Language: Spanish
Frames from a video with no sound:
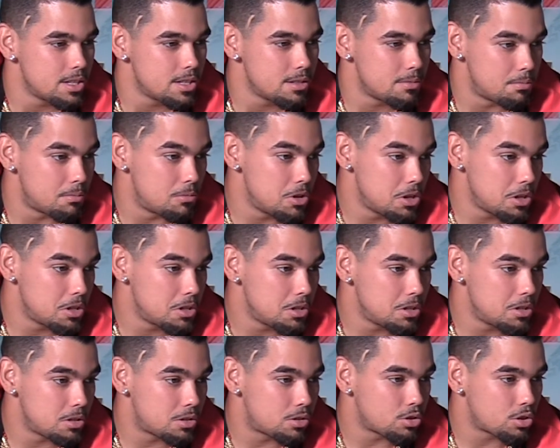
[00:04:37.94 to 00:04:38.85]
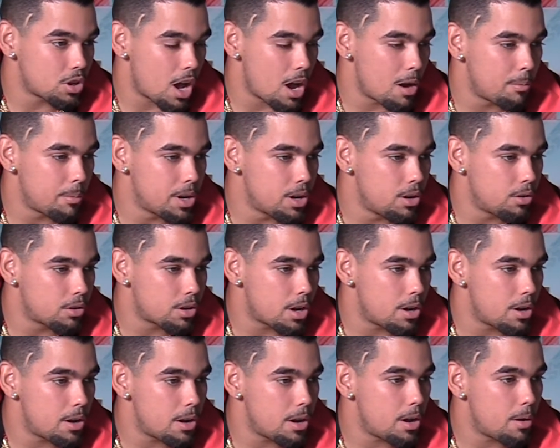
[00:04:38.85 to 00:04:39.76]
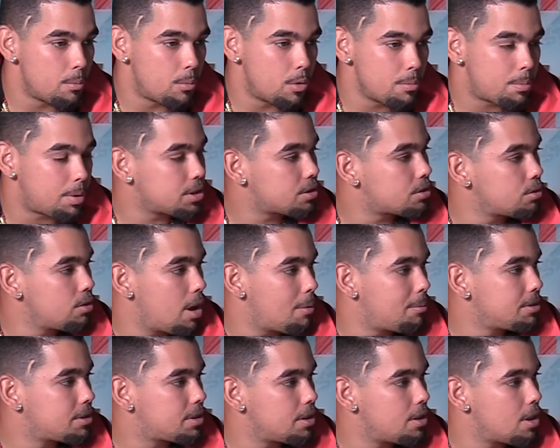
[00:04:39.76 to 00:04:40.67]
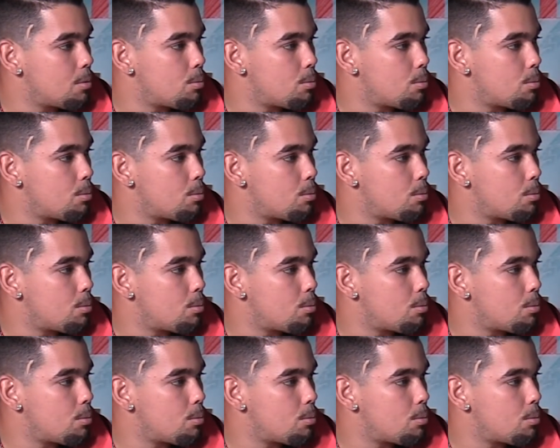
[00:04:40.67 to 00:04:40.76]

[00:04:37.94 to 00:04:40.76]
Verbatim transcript: muy, tú sabes, mi look es, muy particular, ¿me entiendes?